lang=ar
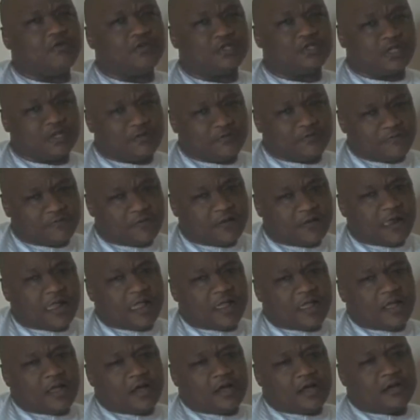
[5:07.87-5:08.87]
وشرف
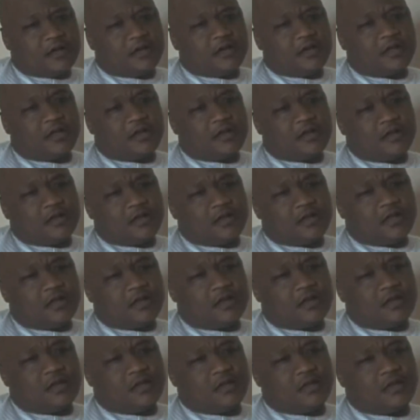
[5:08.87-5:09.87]
أن, أن,
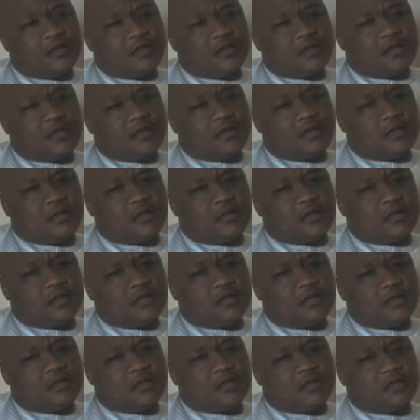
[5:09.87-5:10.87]
أن,
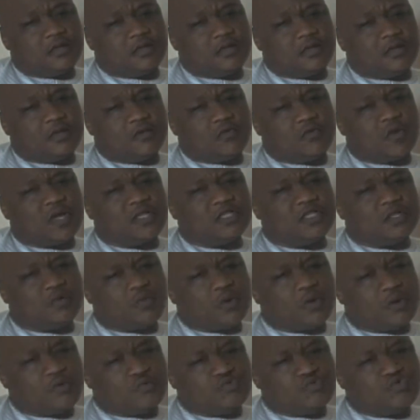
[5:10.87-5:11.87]
أن, أن نؤدي
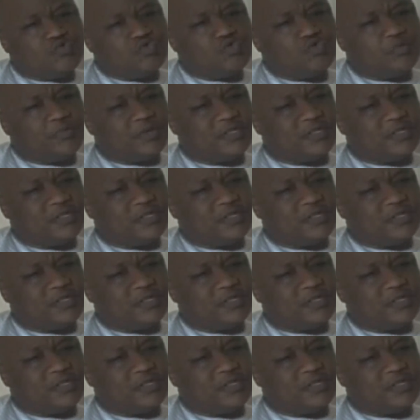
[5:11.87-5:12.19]
ولو جزء